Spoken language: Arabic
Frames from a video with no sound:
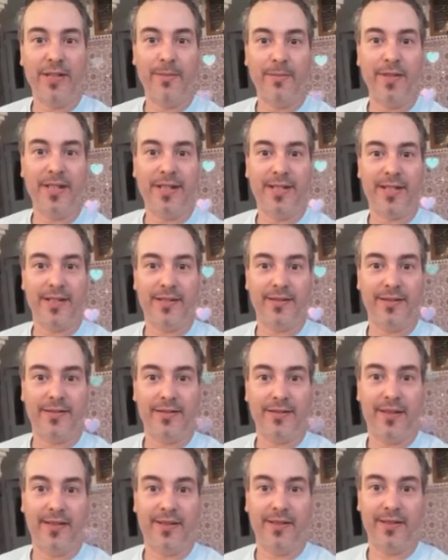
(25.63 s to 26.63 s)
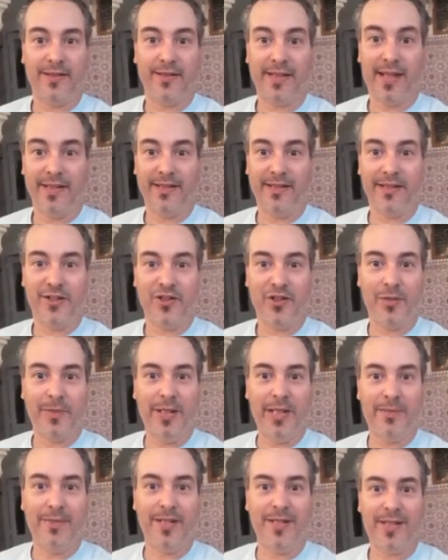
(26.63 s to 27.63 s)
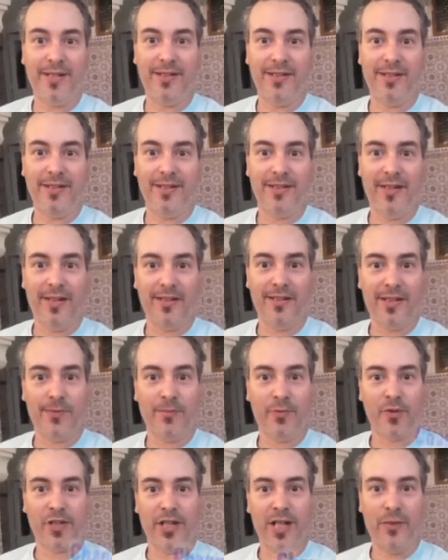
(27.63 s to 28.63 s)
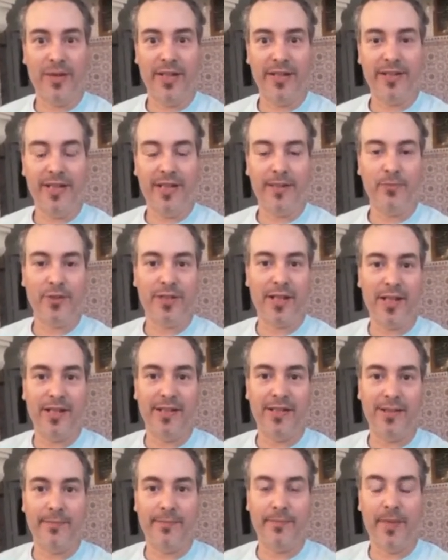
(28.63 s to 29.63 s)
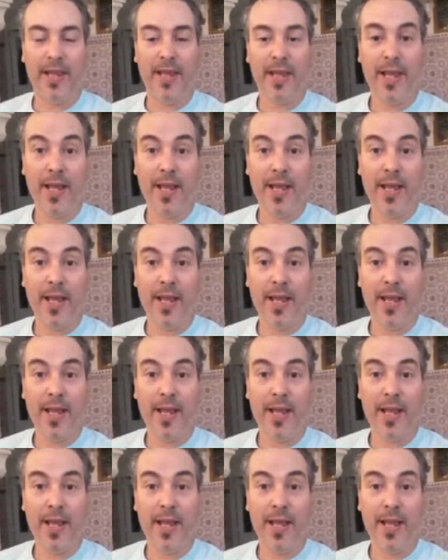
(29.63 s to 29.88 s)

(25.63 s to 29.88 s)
الميزان يعني تحية لجميع الميزانيين هذا البرج الهوائي المتقلب